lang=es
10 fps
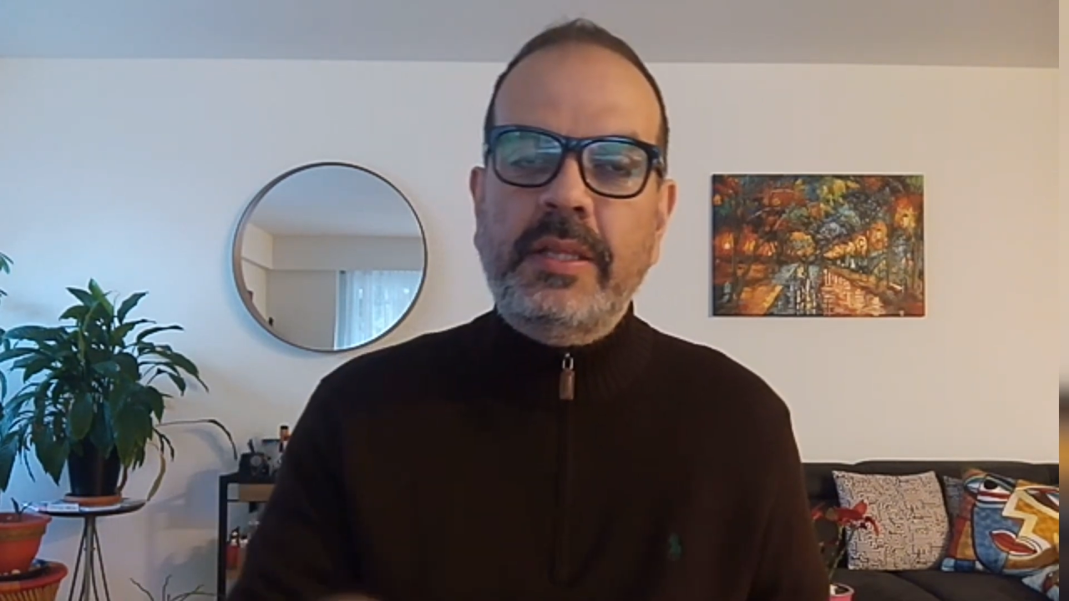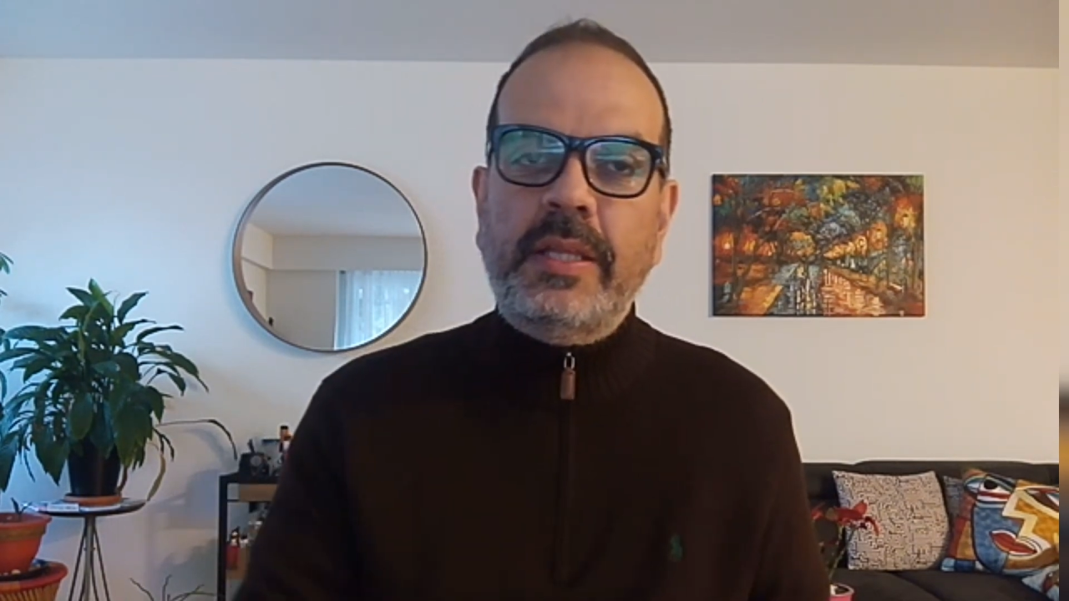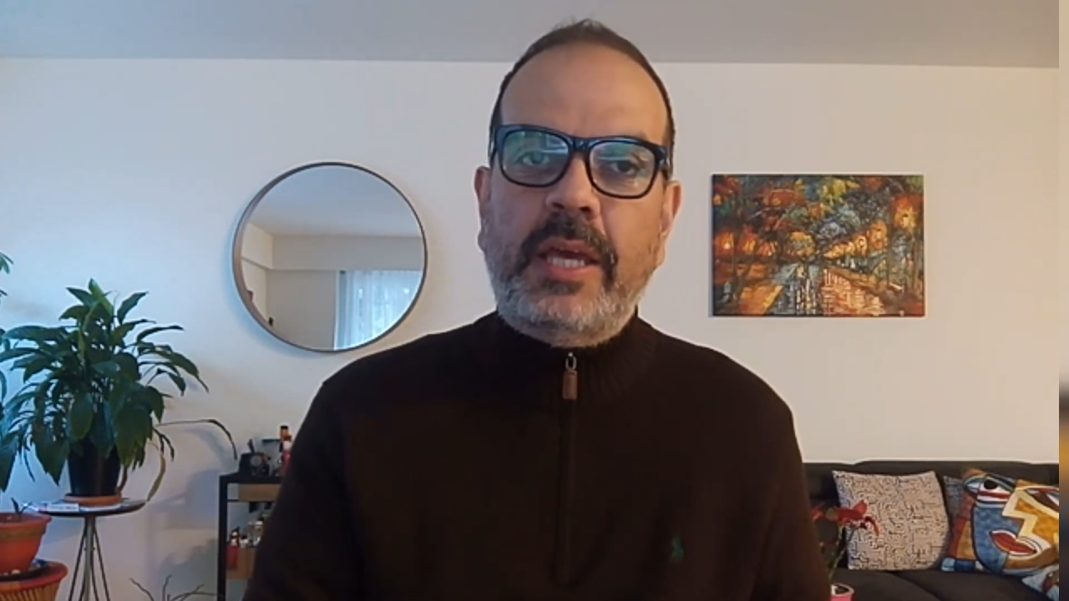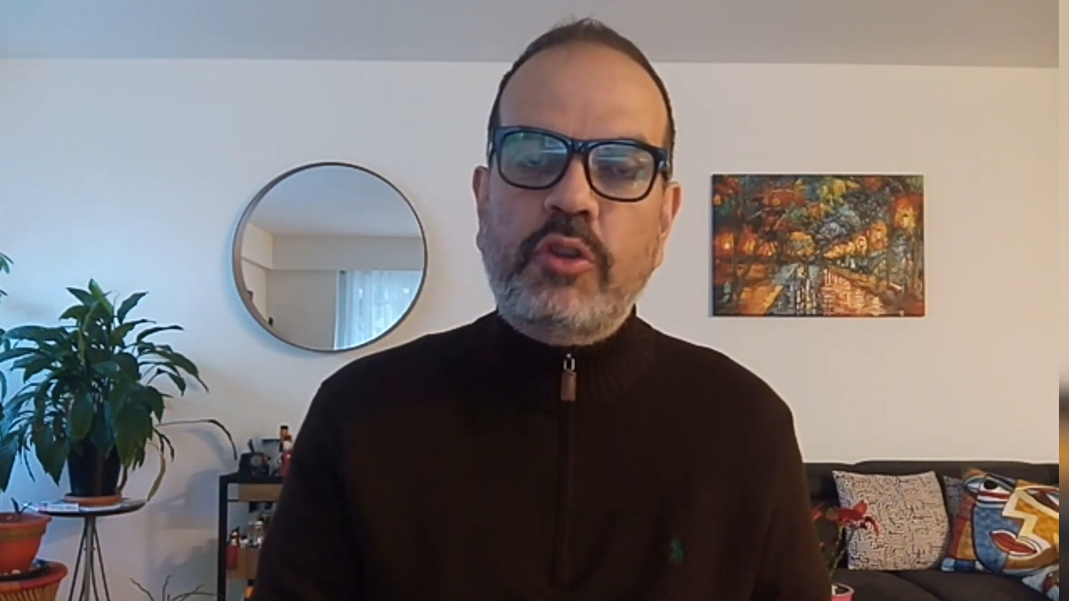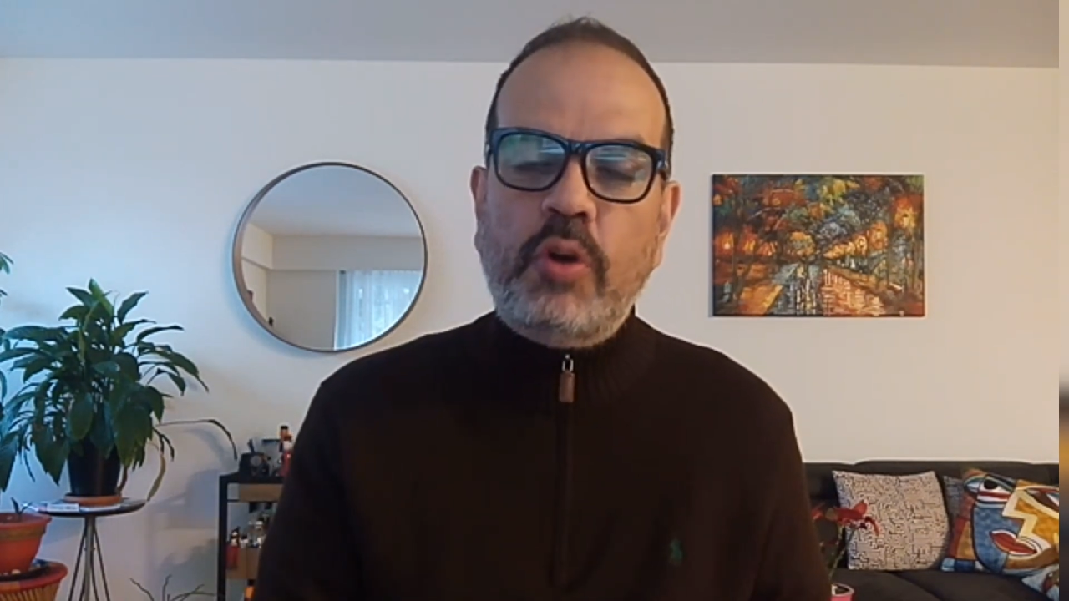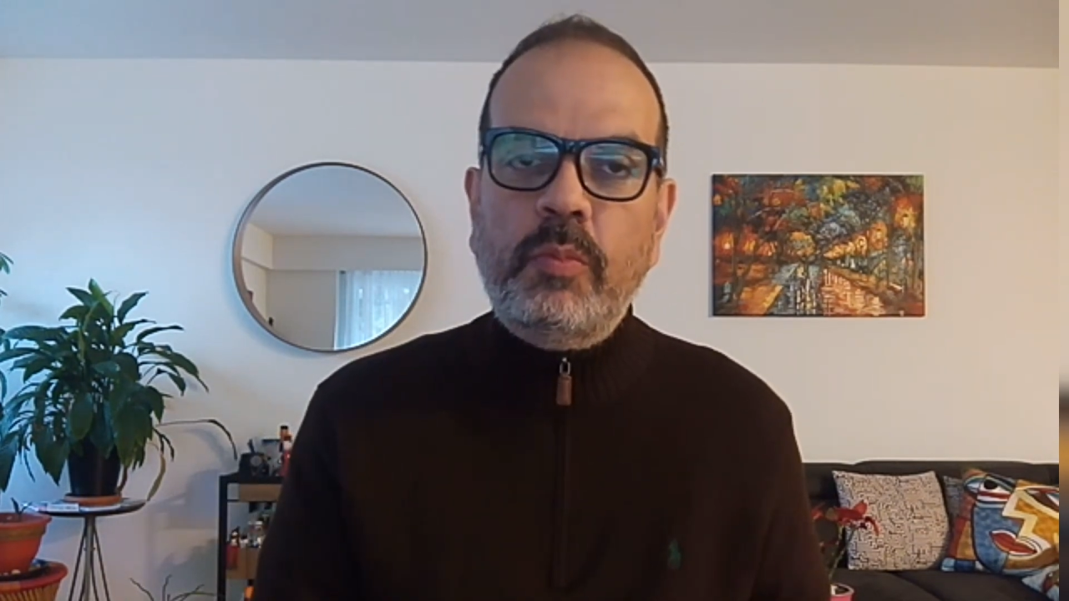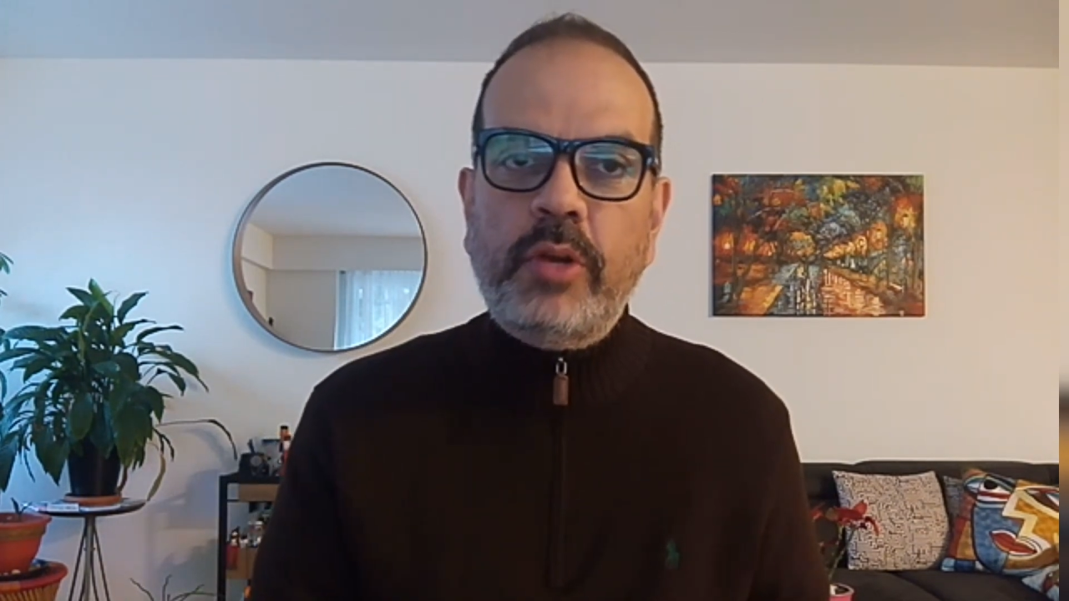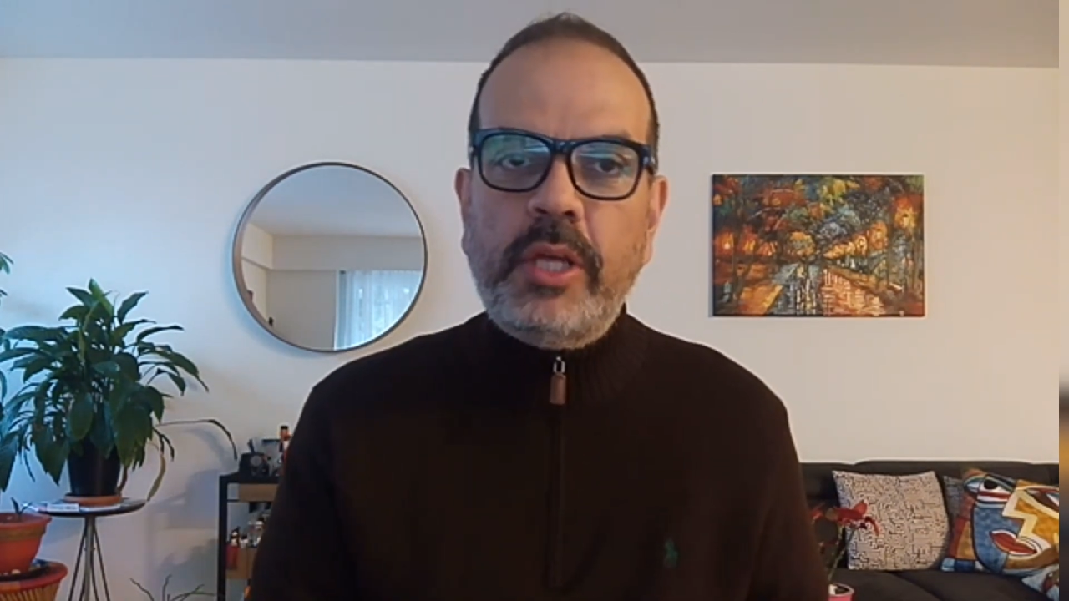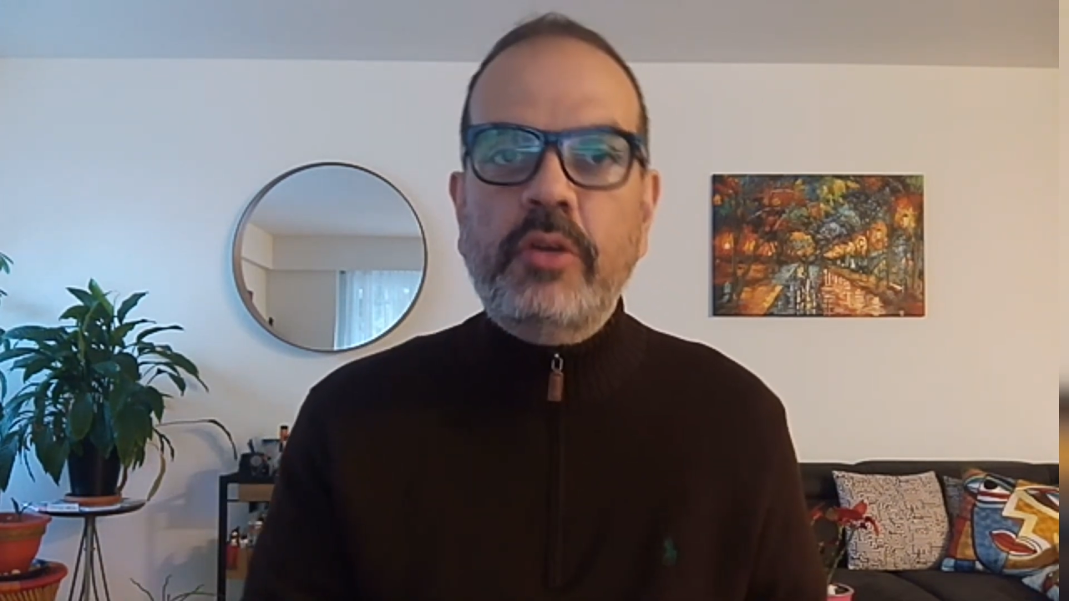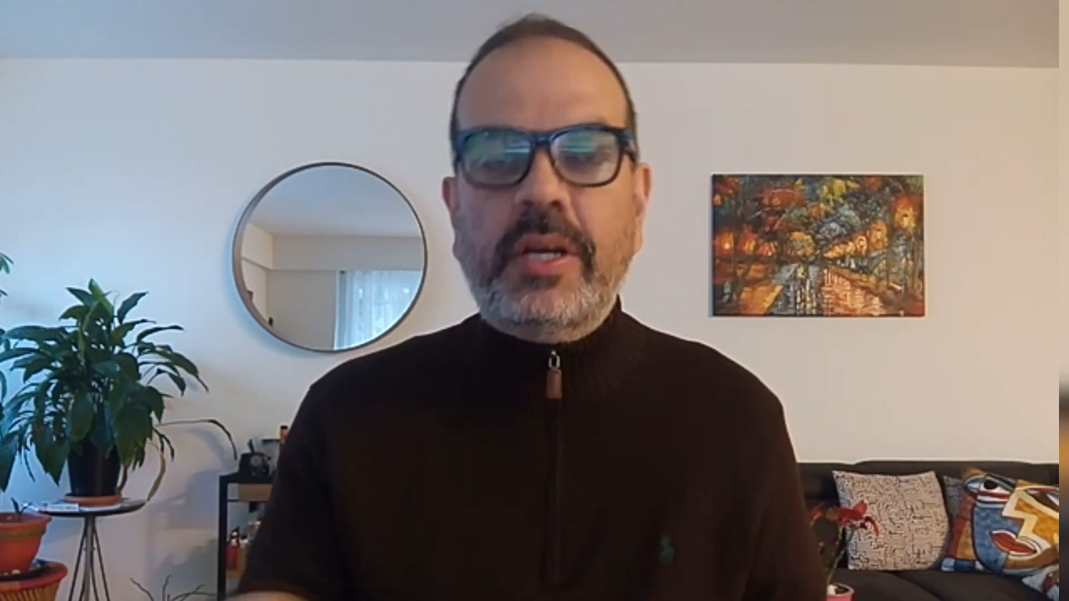de John
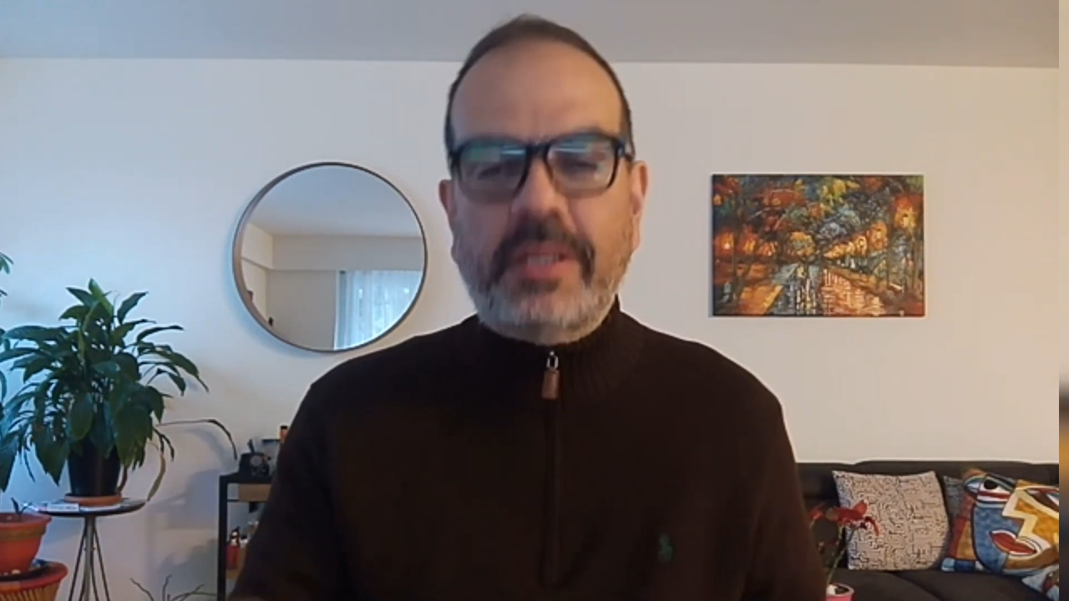Murillo,